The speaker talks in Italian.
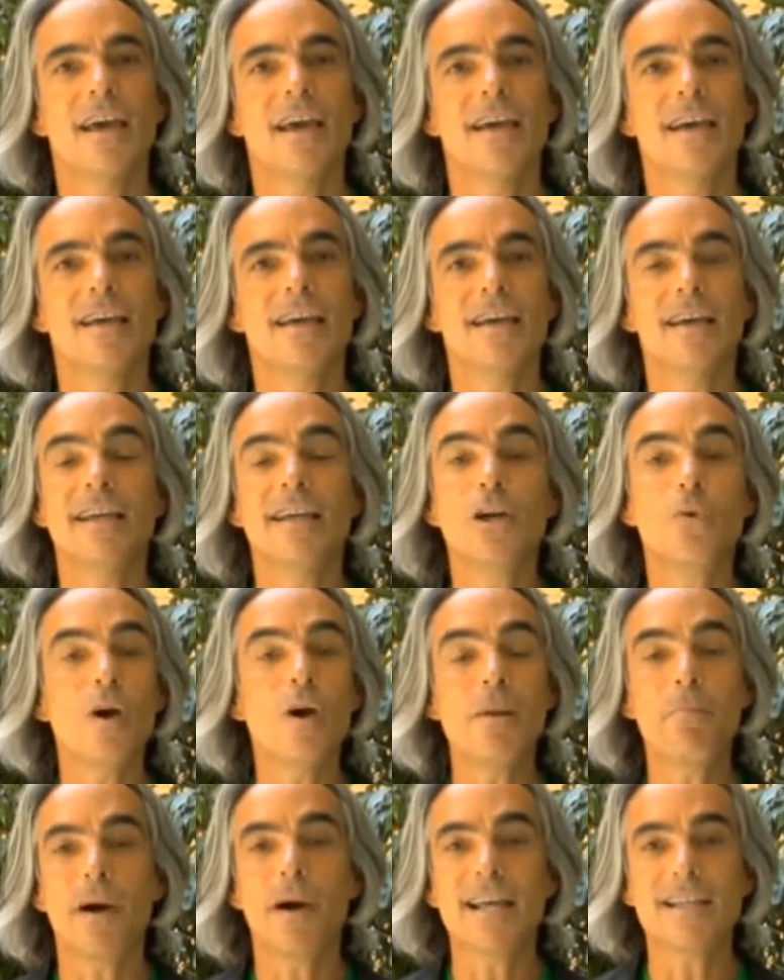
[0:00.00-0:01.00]
in
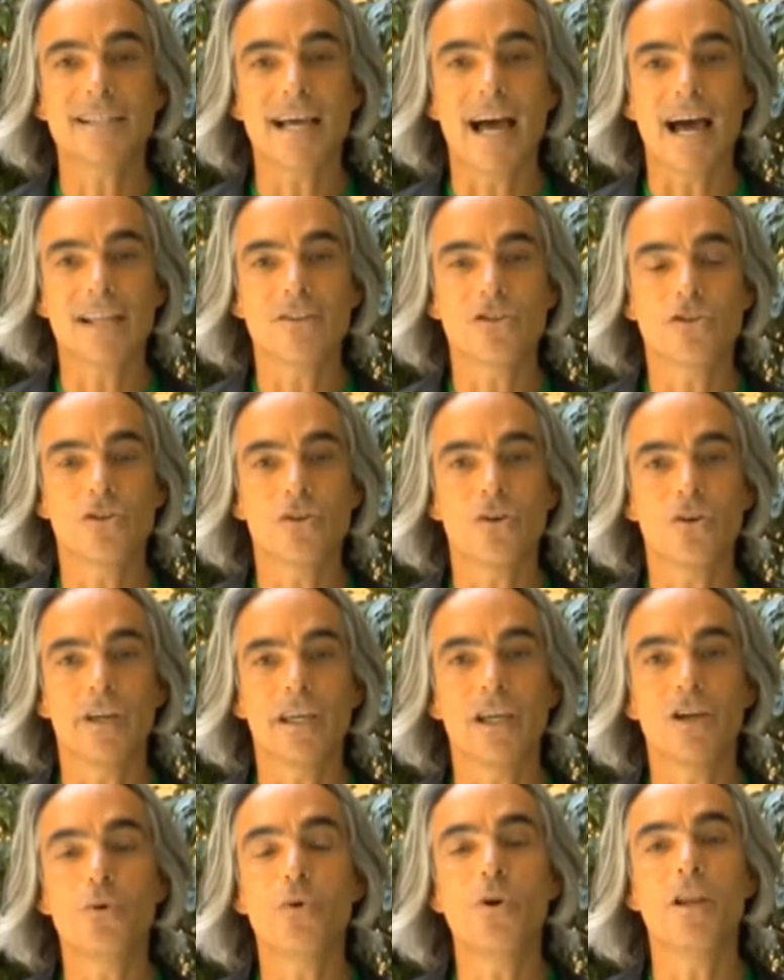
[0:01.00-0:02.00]
quel paesaggio
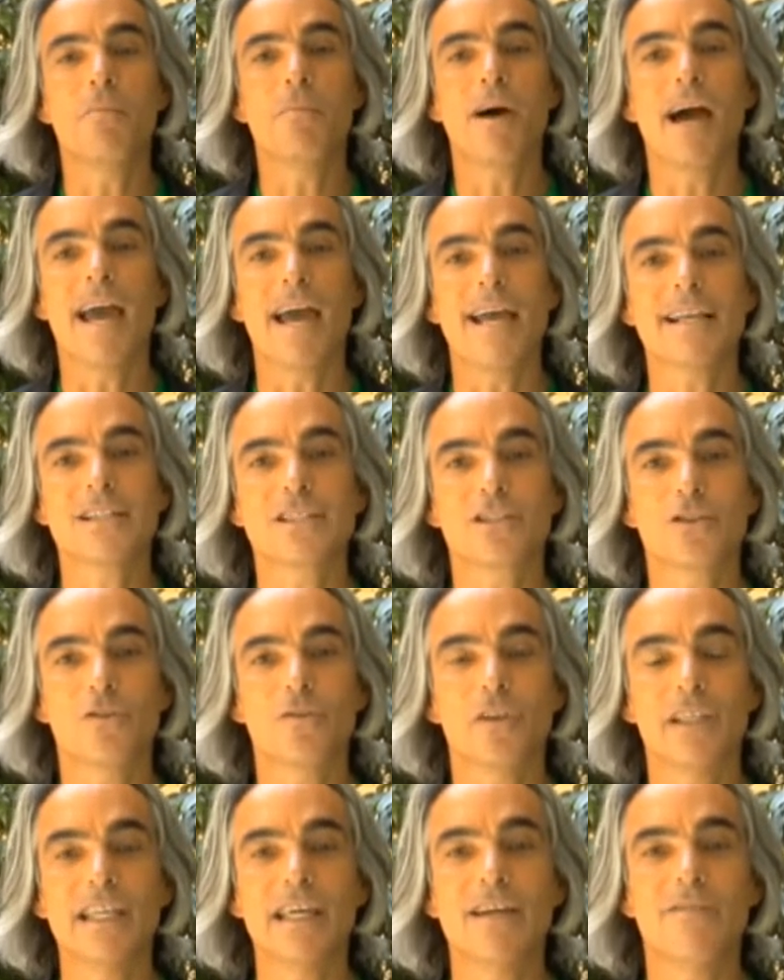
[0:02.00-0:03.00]
in cui il maestro
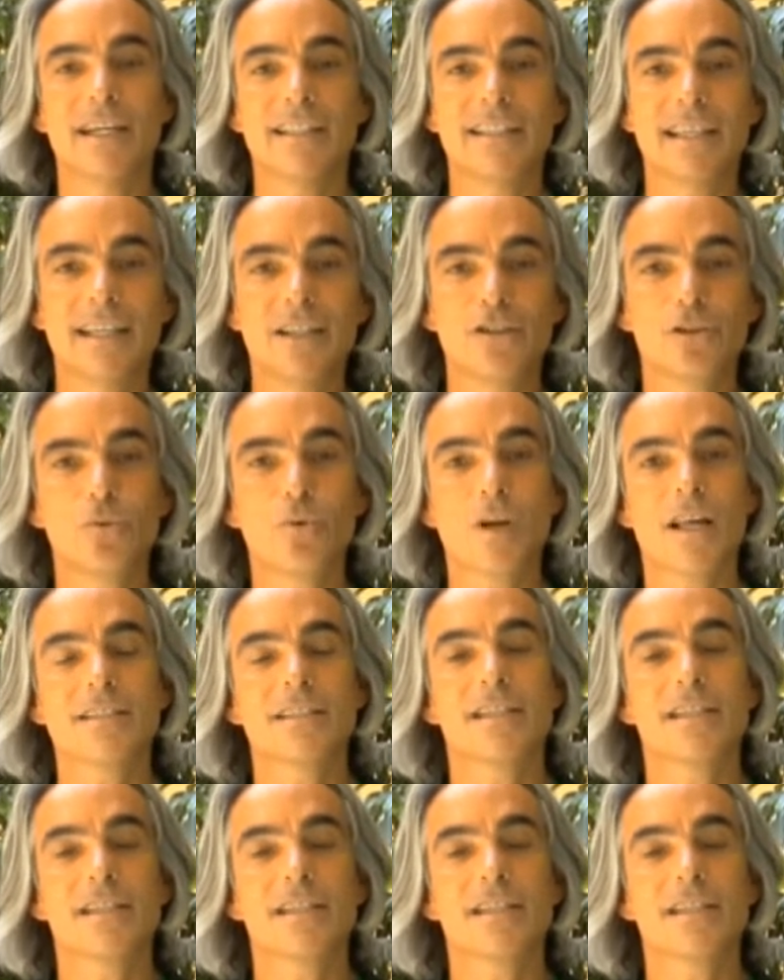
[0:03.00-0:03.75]
vedeva addirittura